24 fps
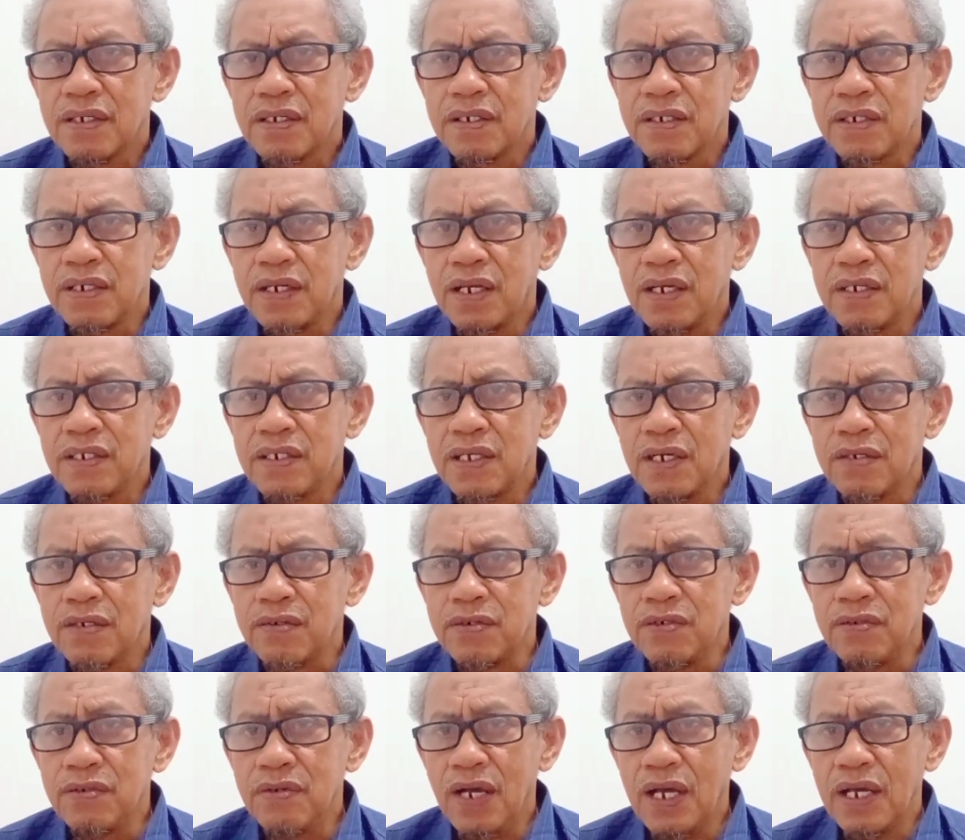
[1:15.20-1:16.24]
Dan yang
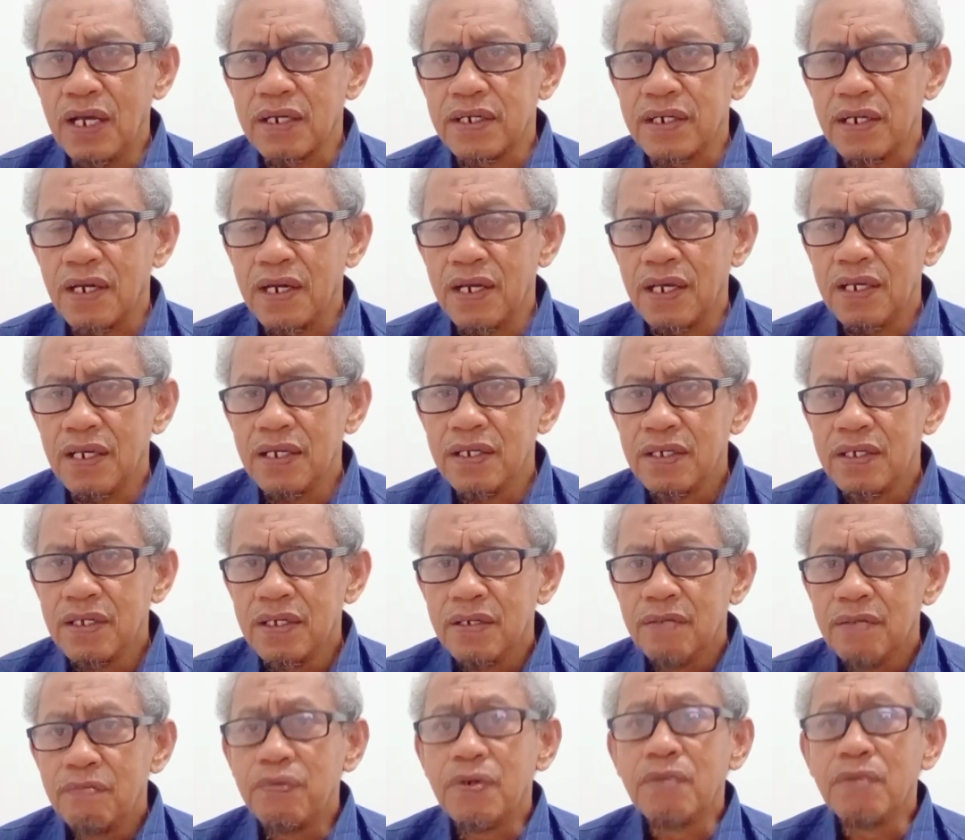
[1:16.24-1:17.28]
kedua adalah
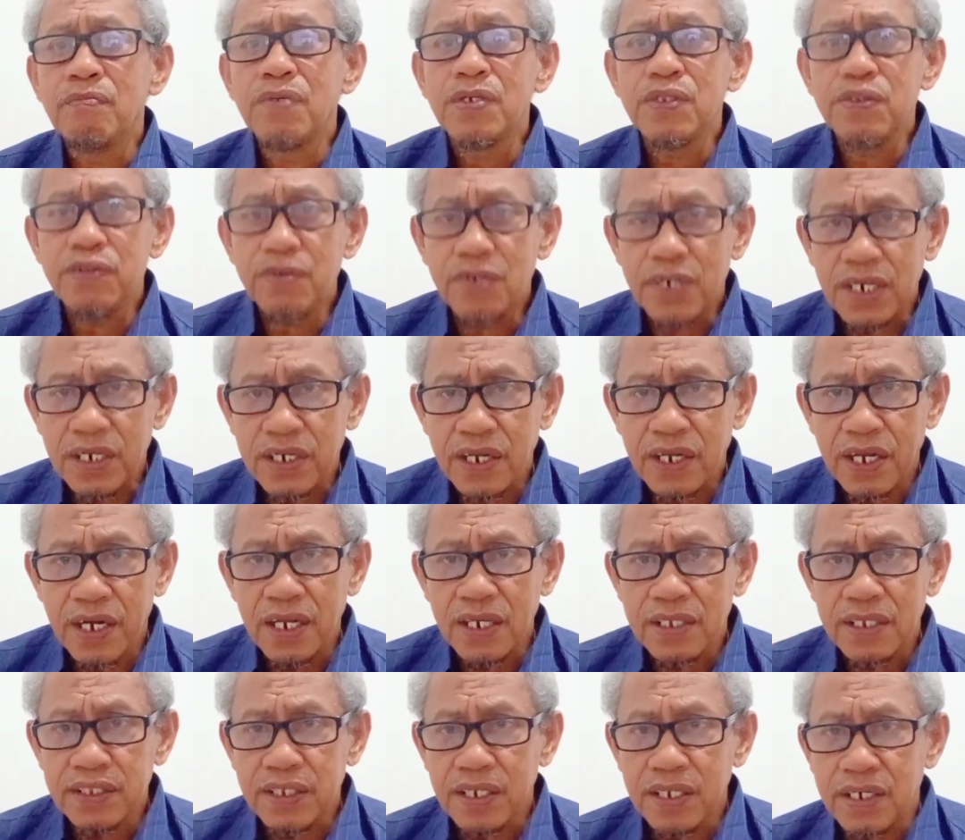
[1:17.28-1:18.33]
pembentukan
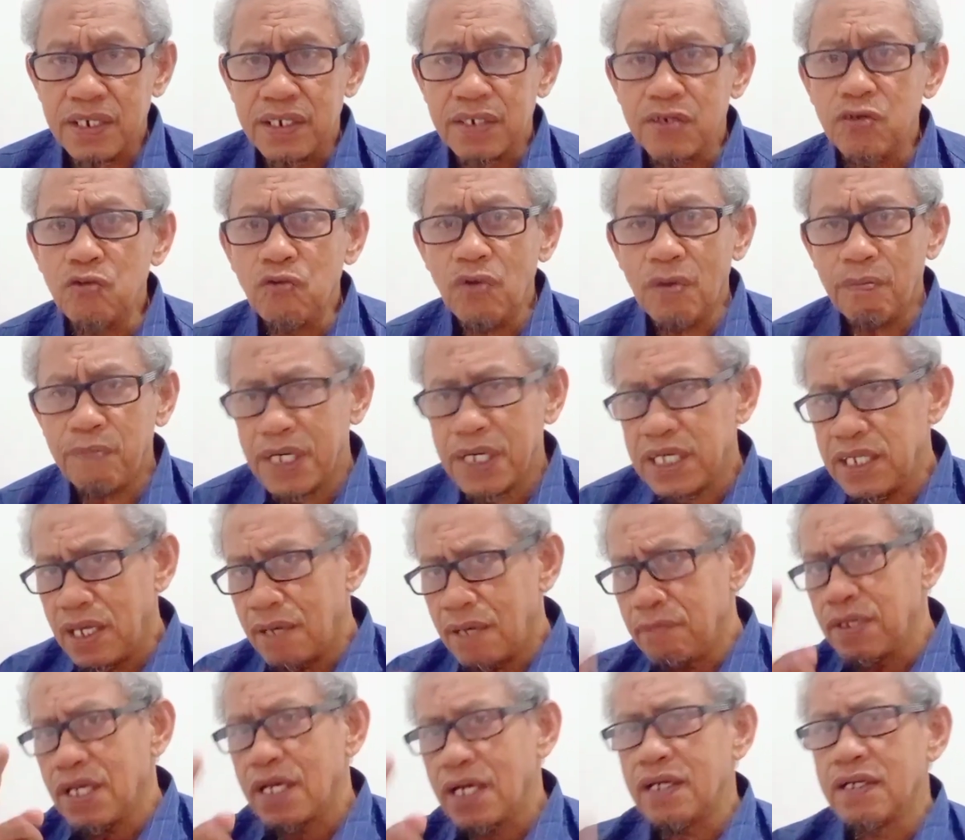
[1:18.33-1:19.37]
karakter. Dua
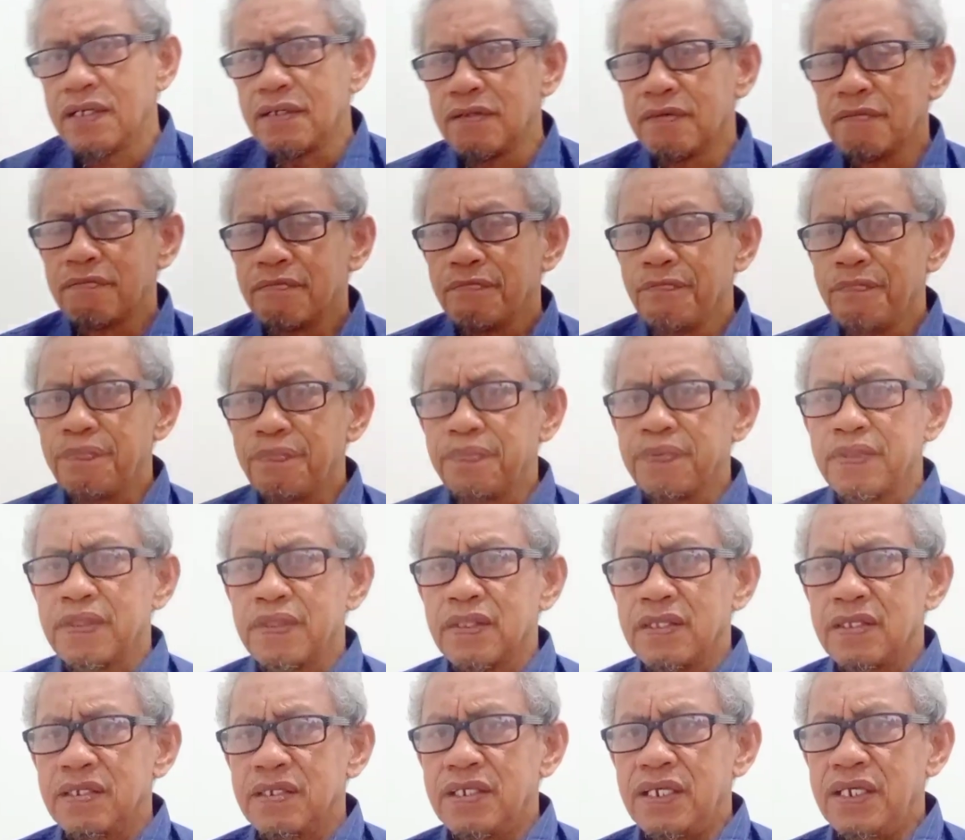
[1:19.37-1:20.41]
variabel.
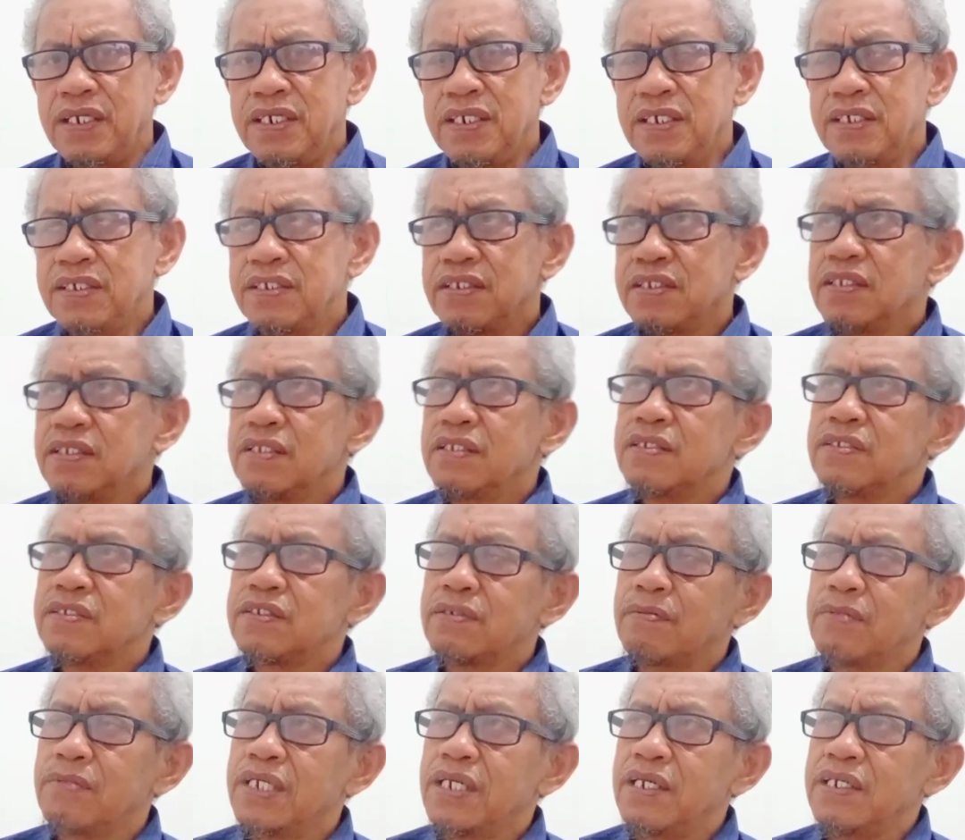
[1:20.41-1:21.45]
Jadi
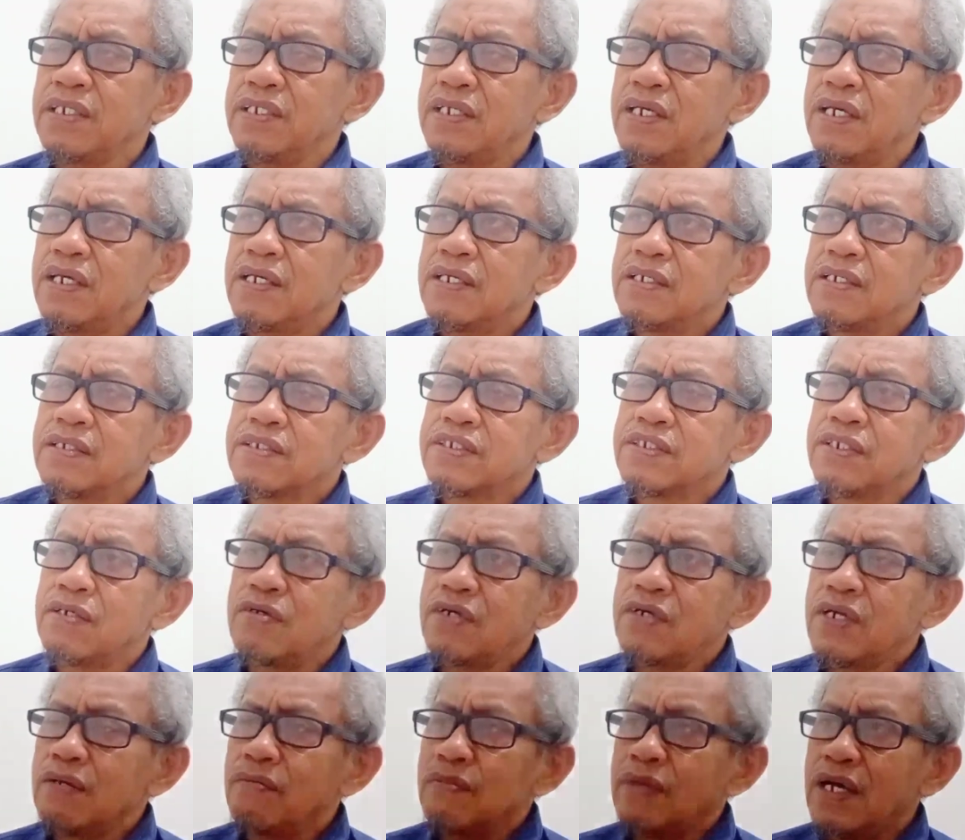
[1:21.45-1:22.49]
sebenarnya
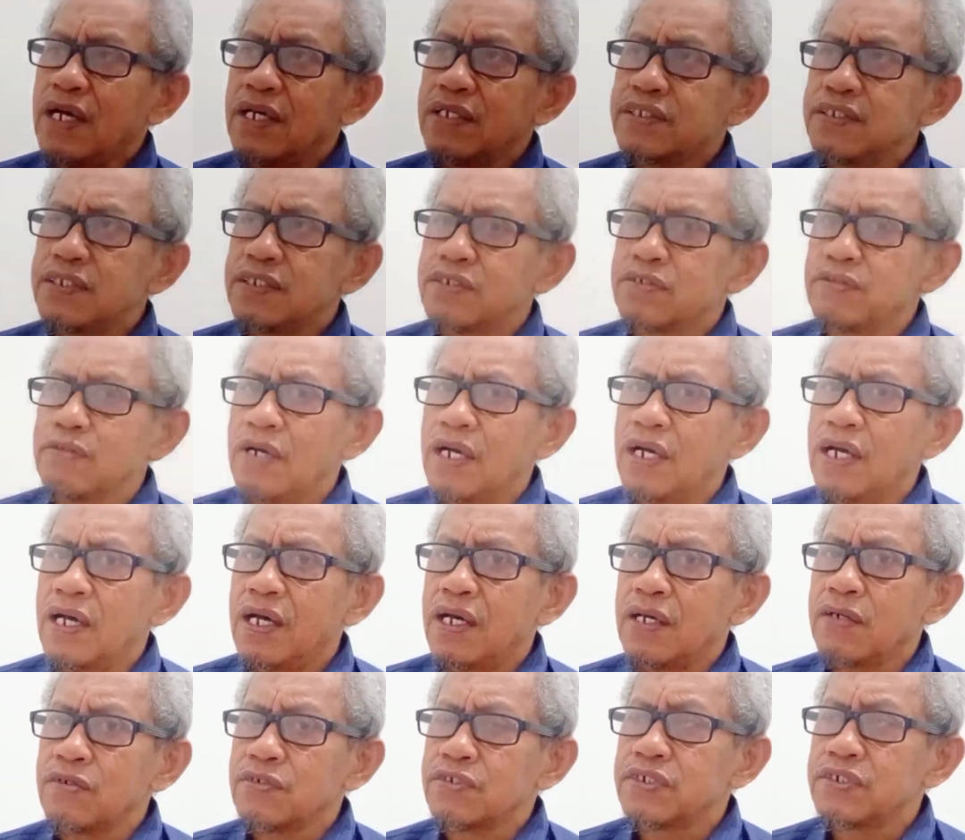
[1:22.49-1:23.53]
seorang mahasiswa
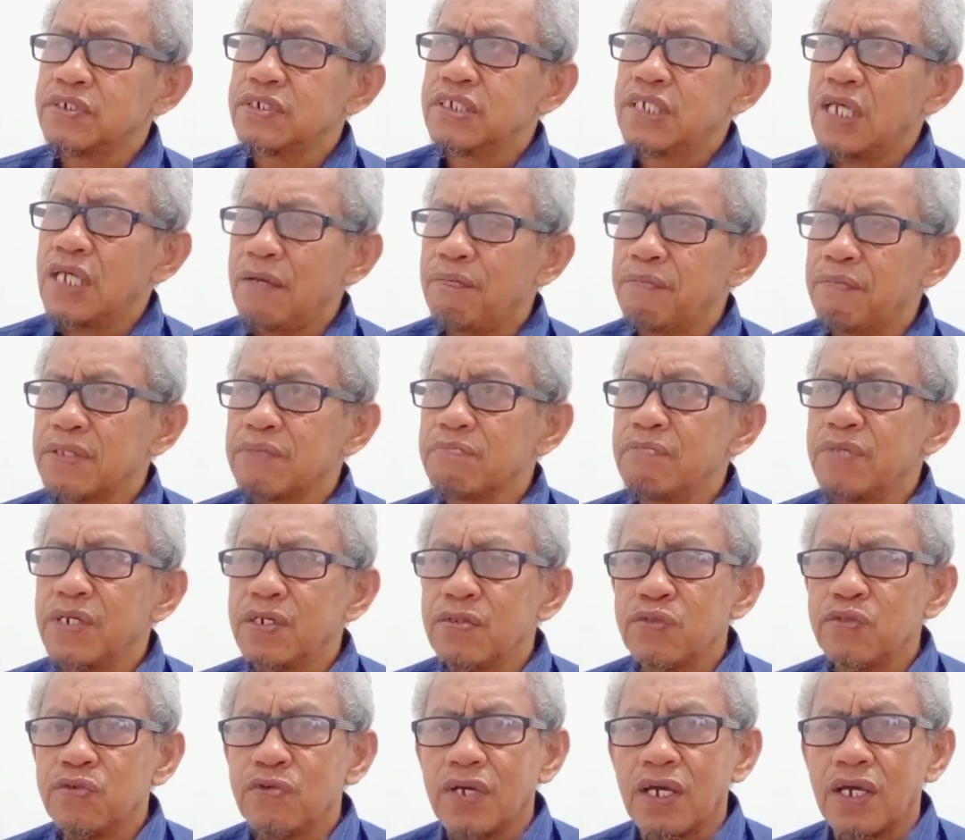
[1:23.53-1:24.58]
harus dapat
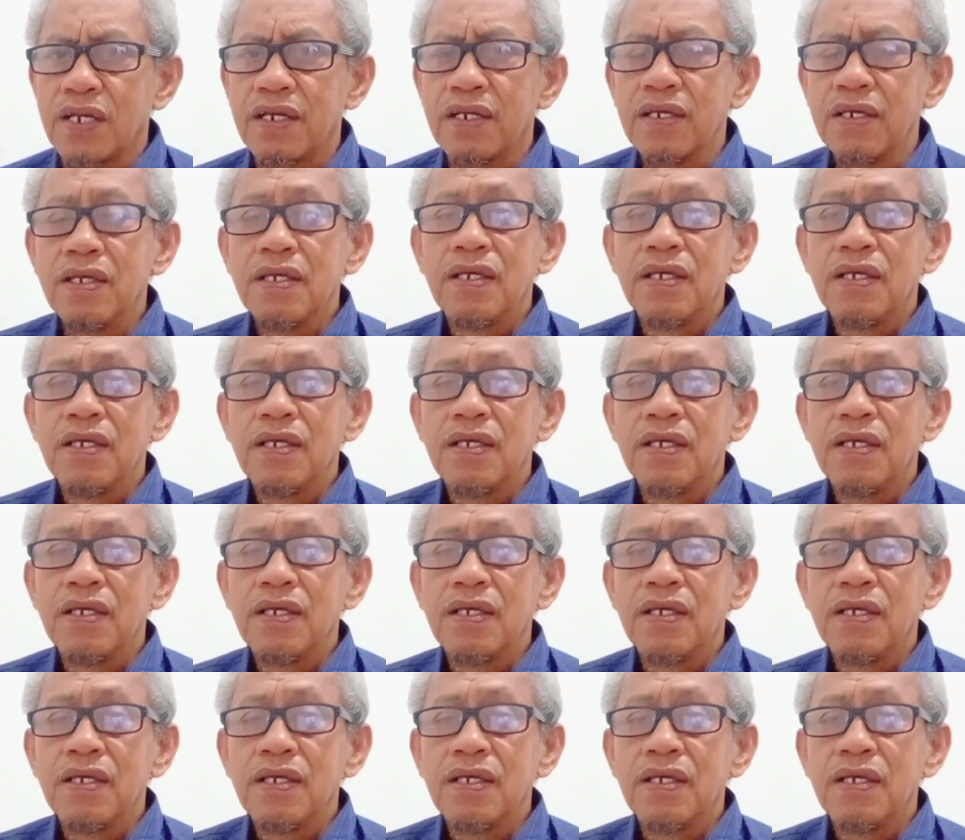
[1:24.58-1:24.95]
menentukan